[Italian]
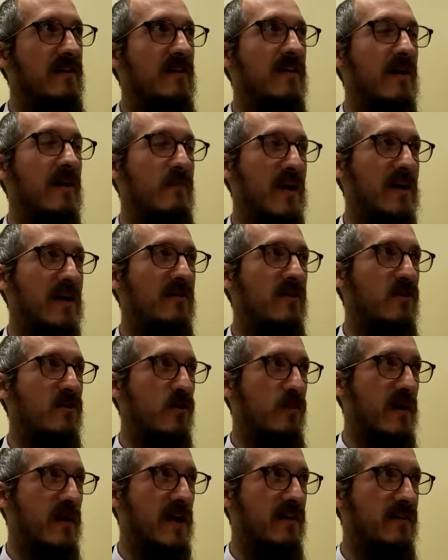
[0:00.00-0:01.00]
La parte
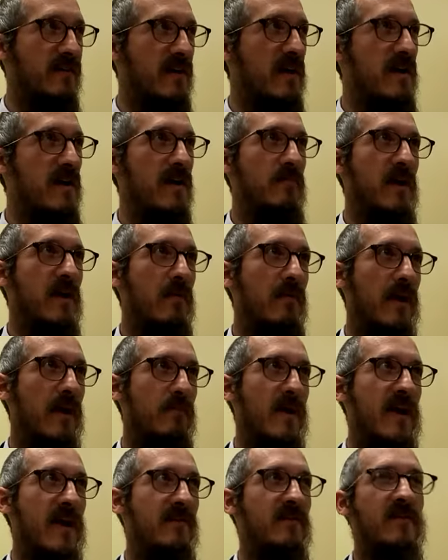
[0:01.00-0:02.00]
coperta e abbiamo la
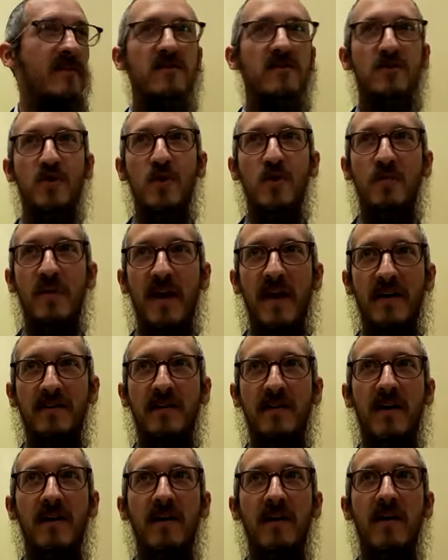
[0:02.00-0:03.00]
parte
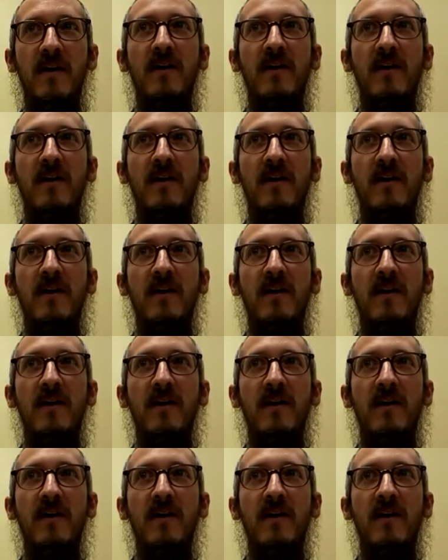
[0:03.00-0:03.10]
scoperta.